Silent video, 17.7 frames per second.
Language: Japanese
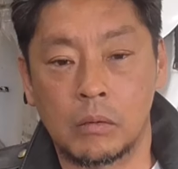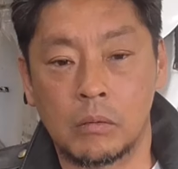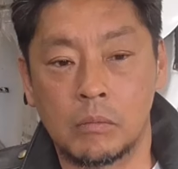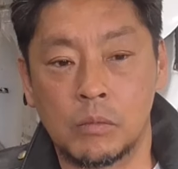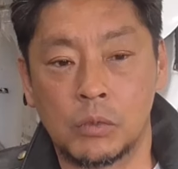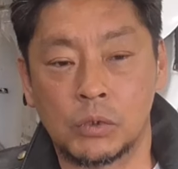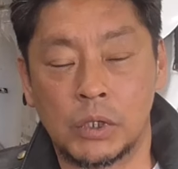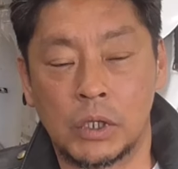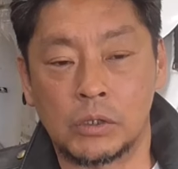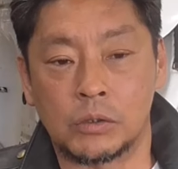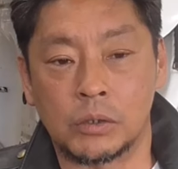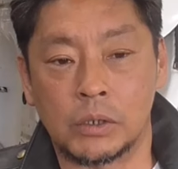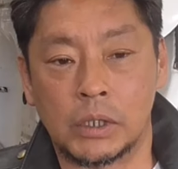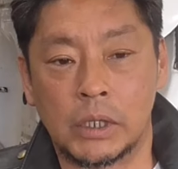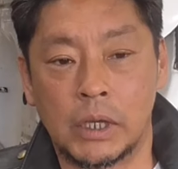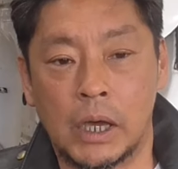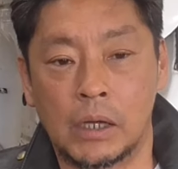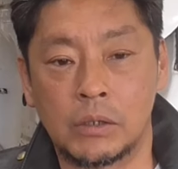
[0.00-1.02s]
もう何て言う
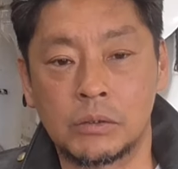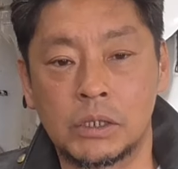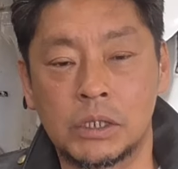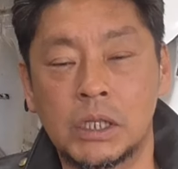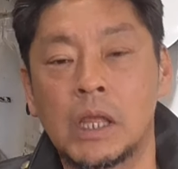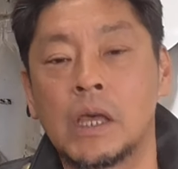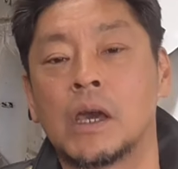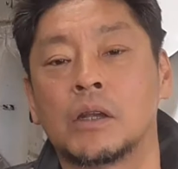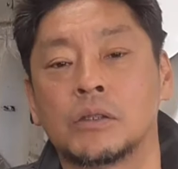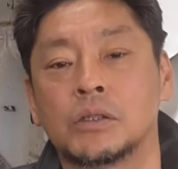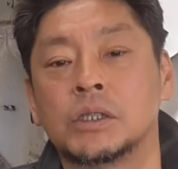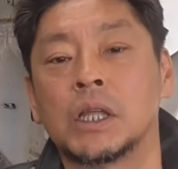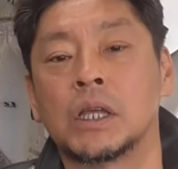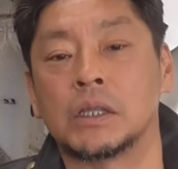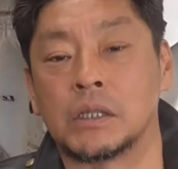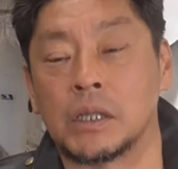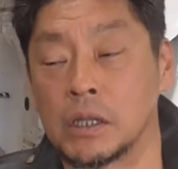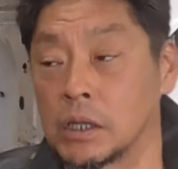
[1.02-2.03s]
かな歩きたい歩き
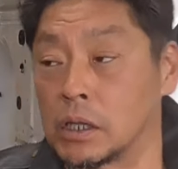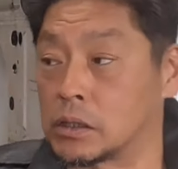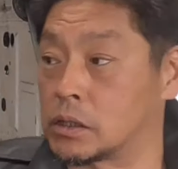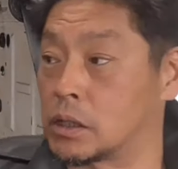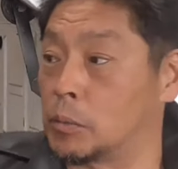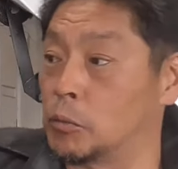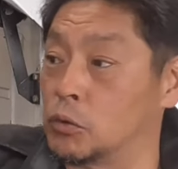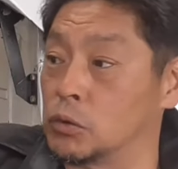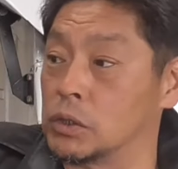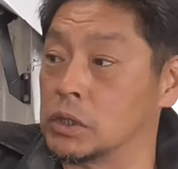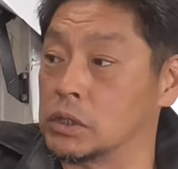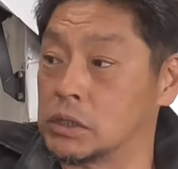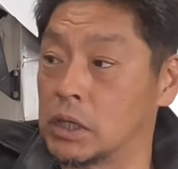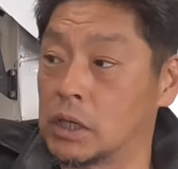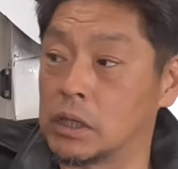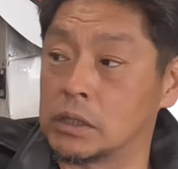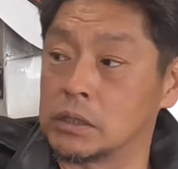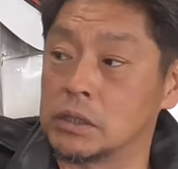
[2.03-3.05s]
たいってなったもんで
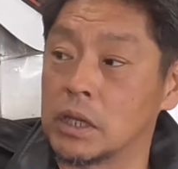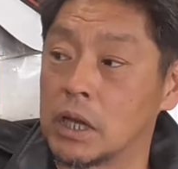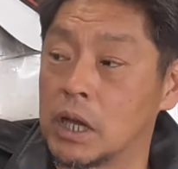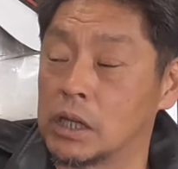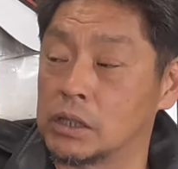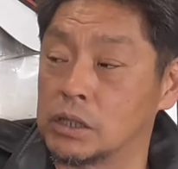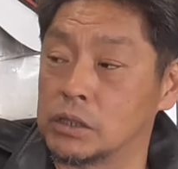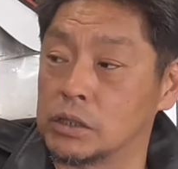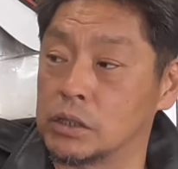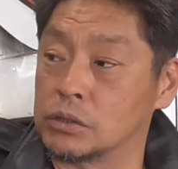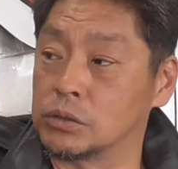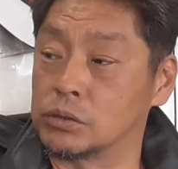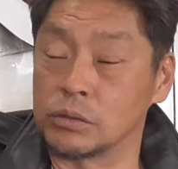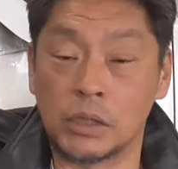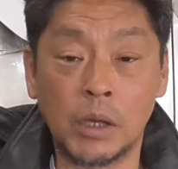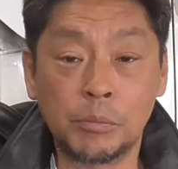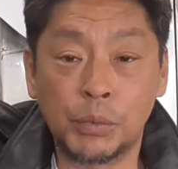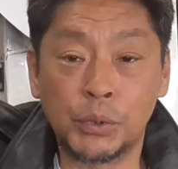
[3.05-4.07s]
さ家帰ってきてす
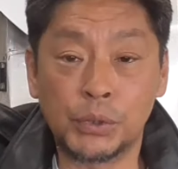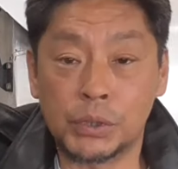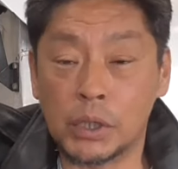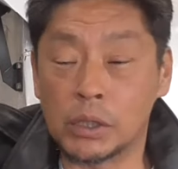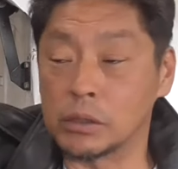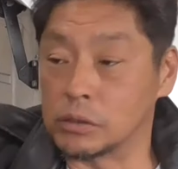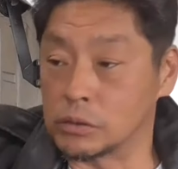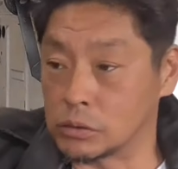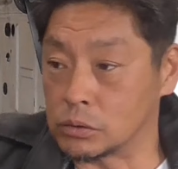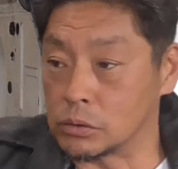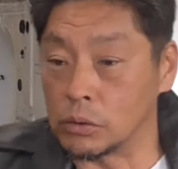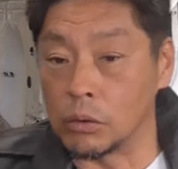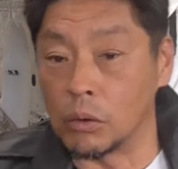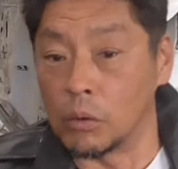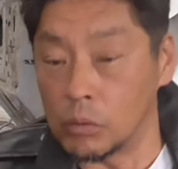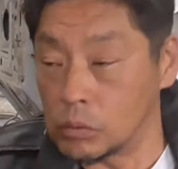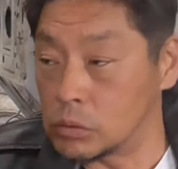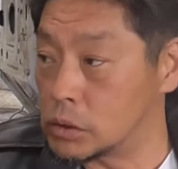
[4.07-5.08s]
ぐ散歩行ったんです
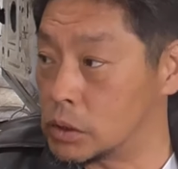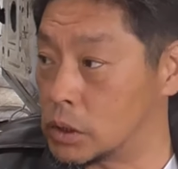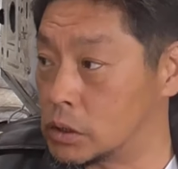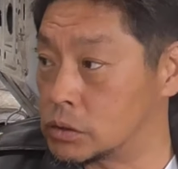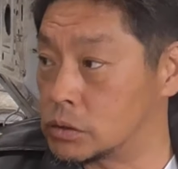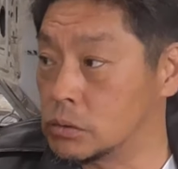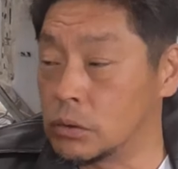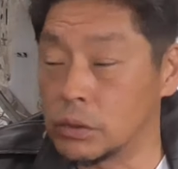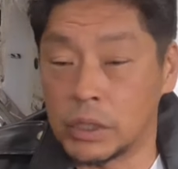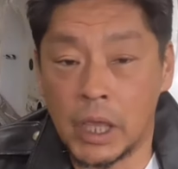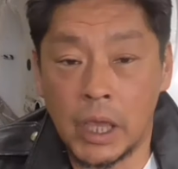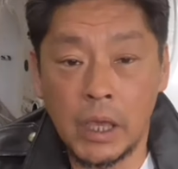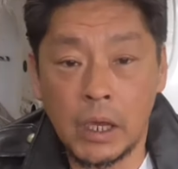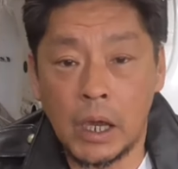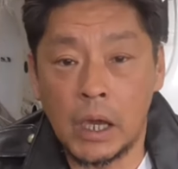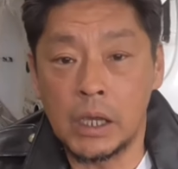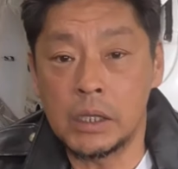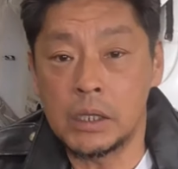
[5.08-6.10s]
よですごい
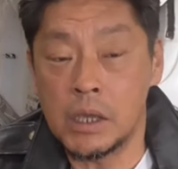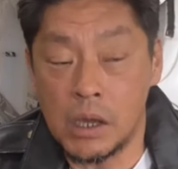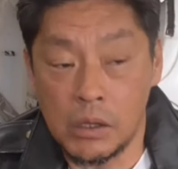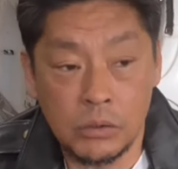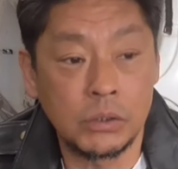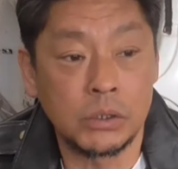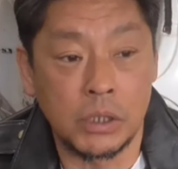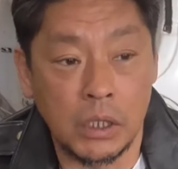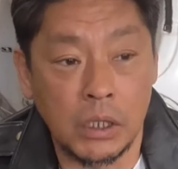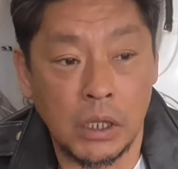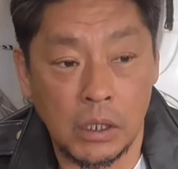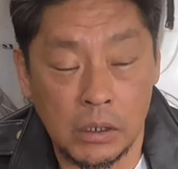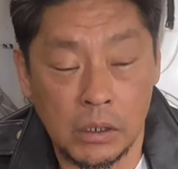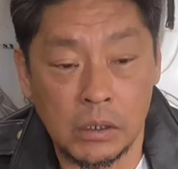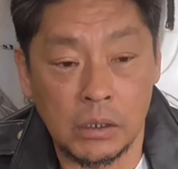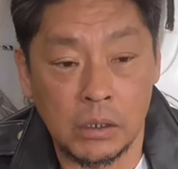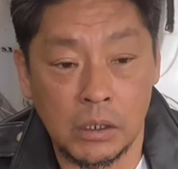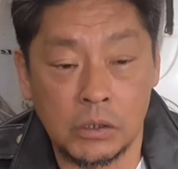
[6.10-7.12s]
軽快に歩いてたん
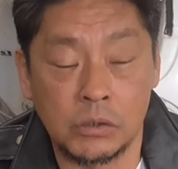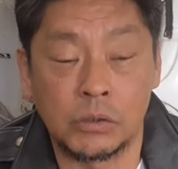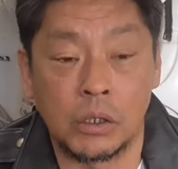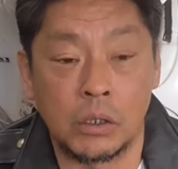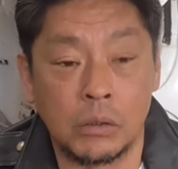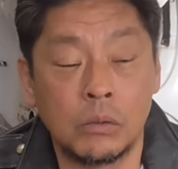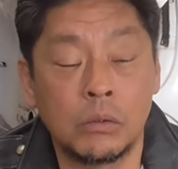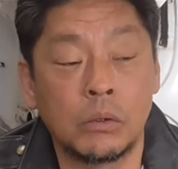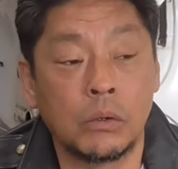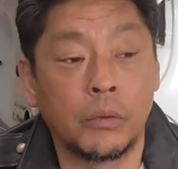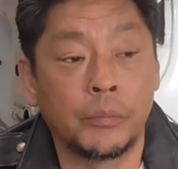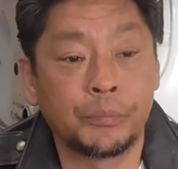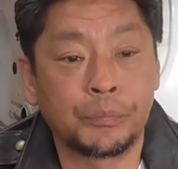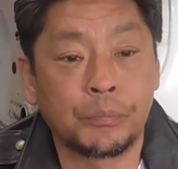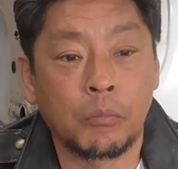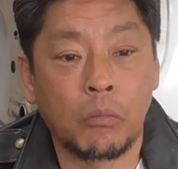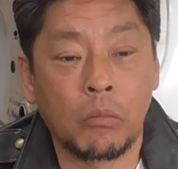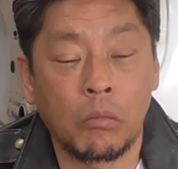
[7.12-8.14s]
ですけど
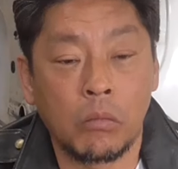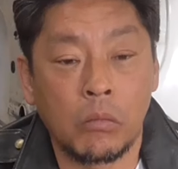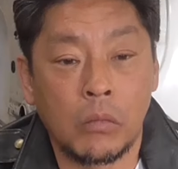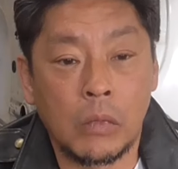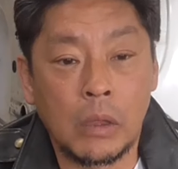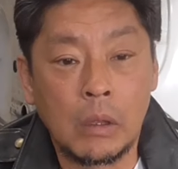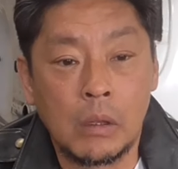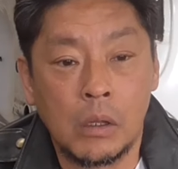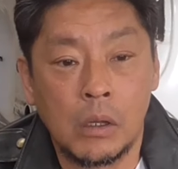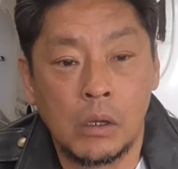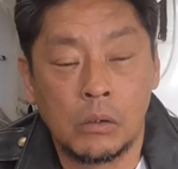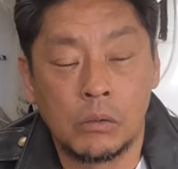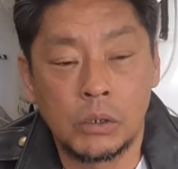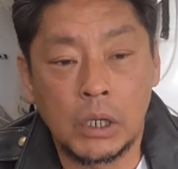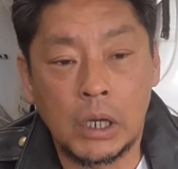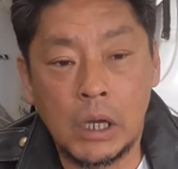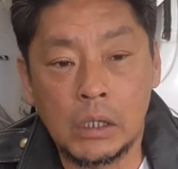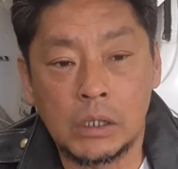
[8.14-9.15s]

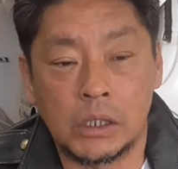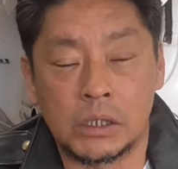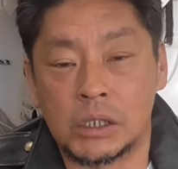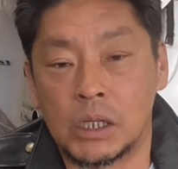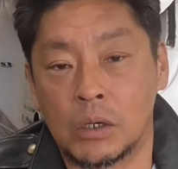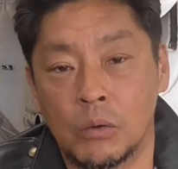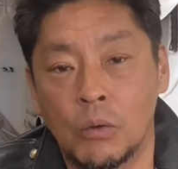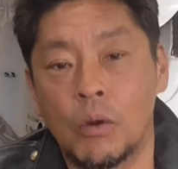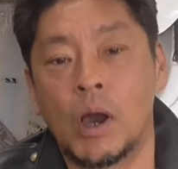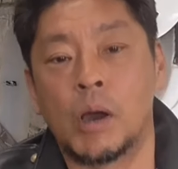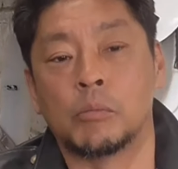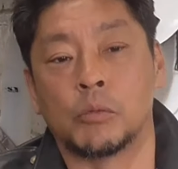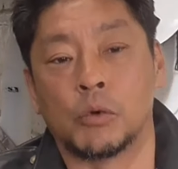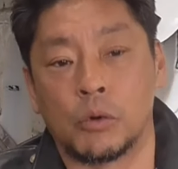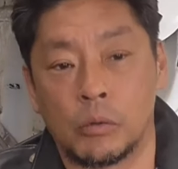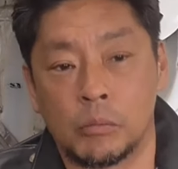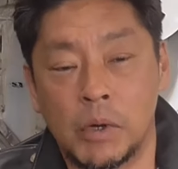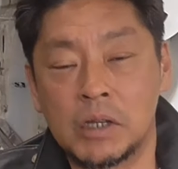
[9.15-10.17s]
で帰ってきたらご飯
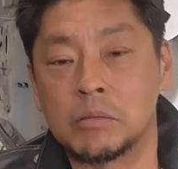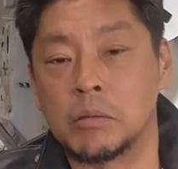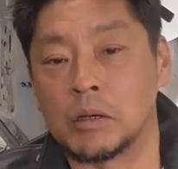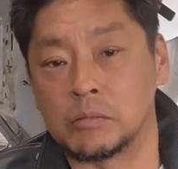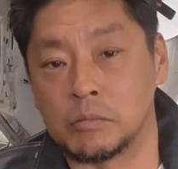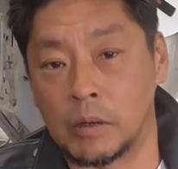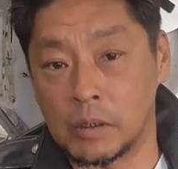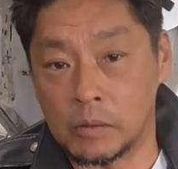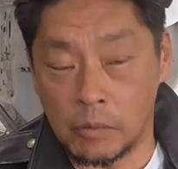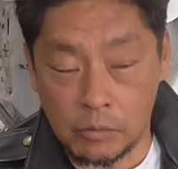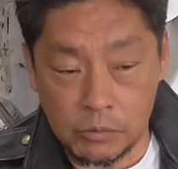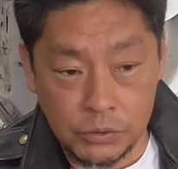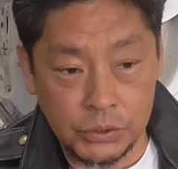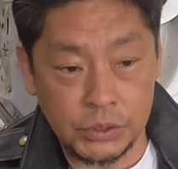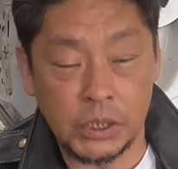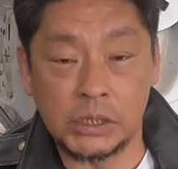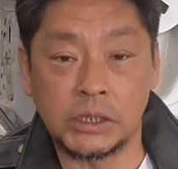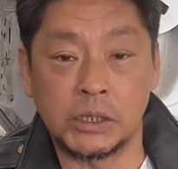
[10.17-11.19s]
もバクバクバクバク
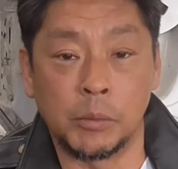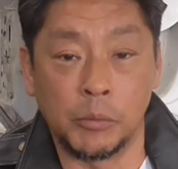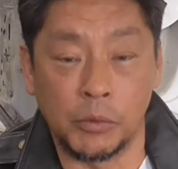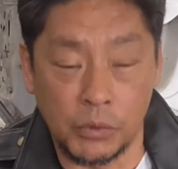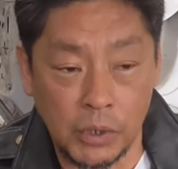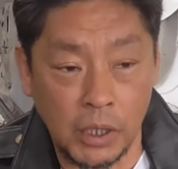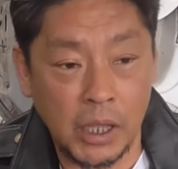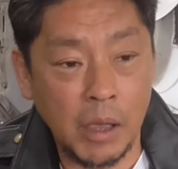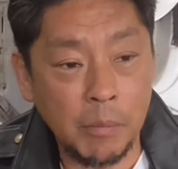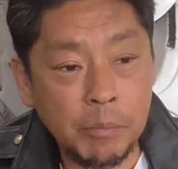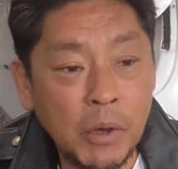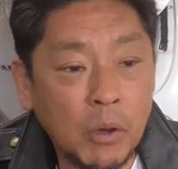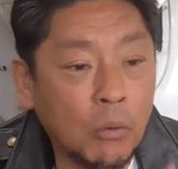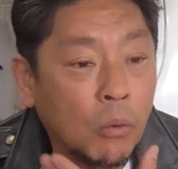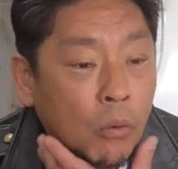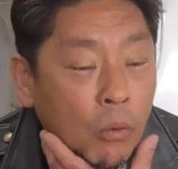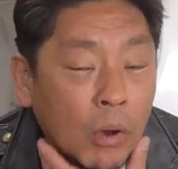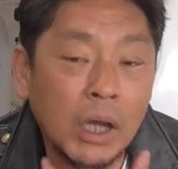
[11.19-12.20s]
食い出したもんでやっぱこ
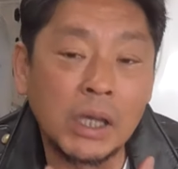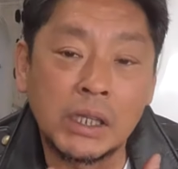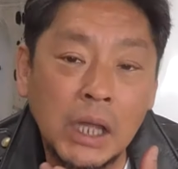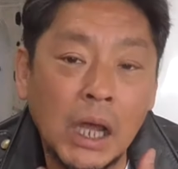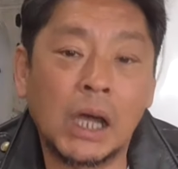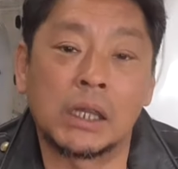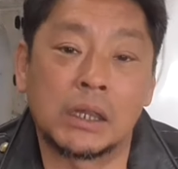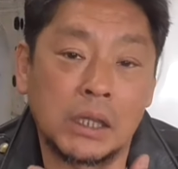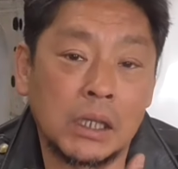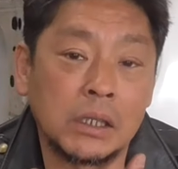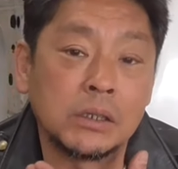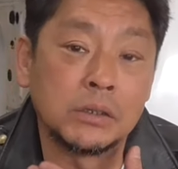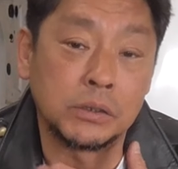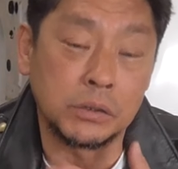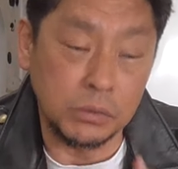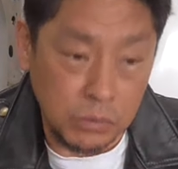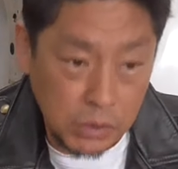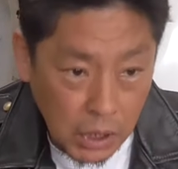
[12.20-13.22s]
こが痛かったんで
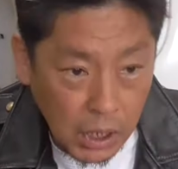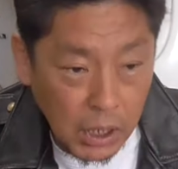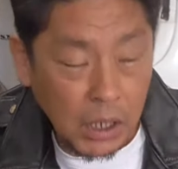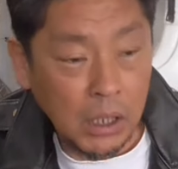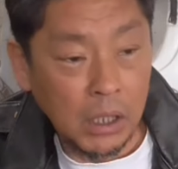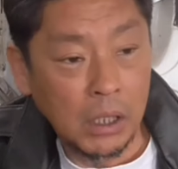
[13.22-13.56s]
すよね